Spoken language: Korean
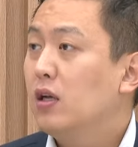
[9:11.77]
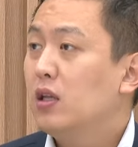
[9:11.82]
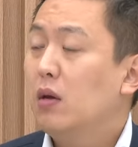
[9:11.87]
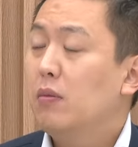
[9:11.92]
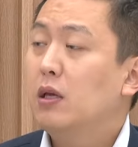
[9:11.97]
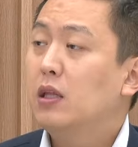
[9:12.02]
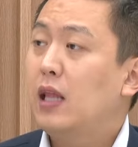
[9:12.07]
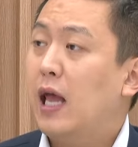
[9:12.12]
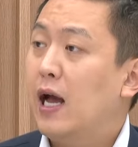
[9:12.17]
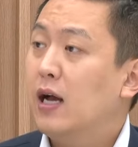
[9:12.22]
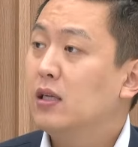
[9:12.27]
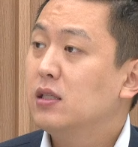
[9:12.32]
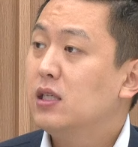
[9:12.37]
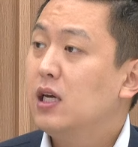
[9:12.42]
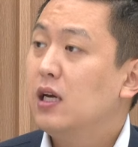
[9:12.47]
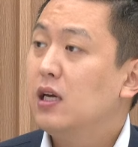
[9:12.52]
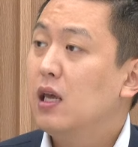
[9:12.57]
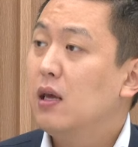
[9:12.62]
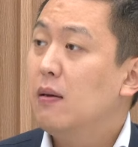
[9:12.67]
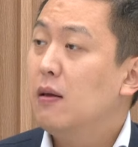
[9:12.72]
되면
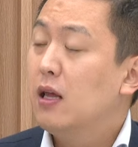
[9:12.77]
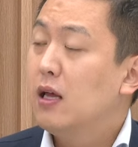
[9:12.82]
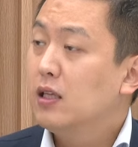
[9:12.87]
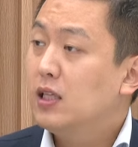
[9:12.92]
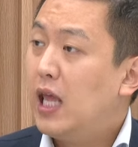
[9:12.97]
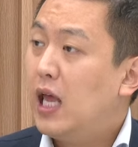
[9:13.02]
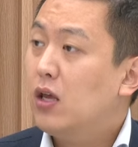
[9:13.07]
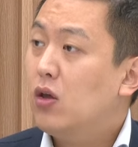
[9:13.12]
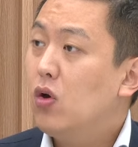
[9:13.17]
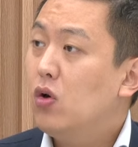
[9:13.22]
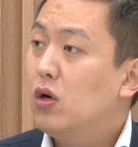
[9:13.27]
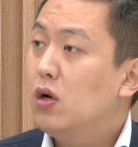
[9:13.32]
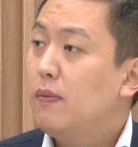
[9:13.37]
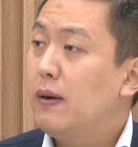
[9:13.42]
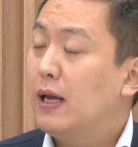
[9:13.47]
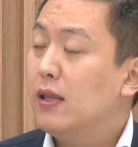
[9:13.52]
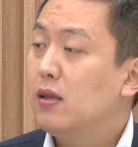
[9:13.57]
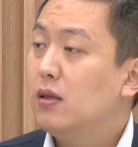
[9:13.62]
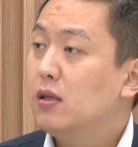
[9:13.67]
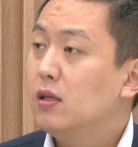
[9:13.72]
당장에 타격을
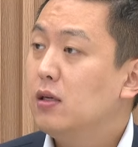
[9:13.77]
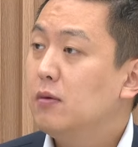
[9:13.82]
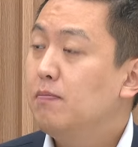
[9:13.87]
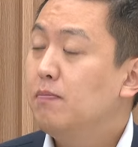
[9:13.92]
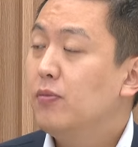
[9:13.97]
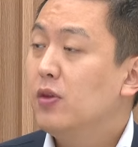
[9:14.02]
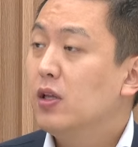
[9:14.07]
받는